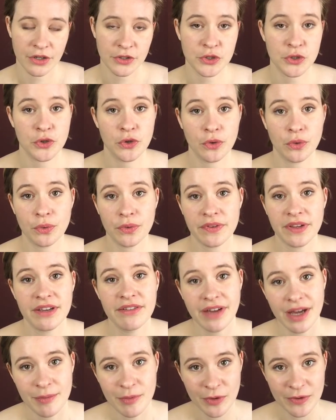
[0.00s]
Je te conseille
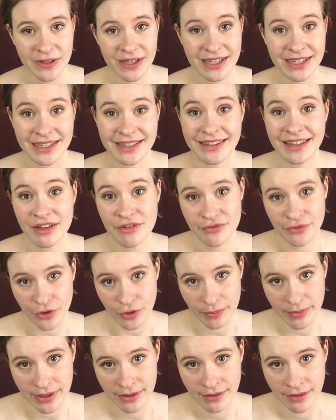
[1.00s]
vraiment d'aller
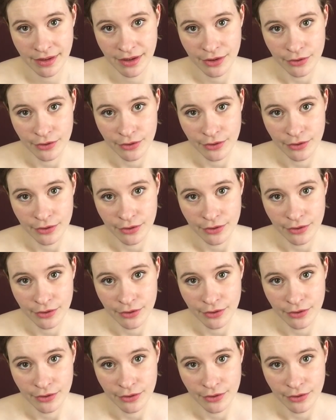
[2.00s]
t'informer,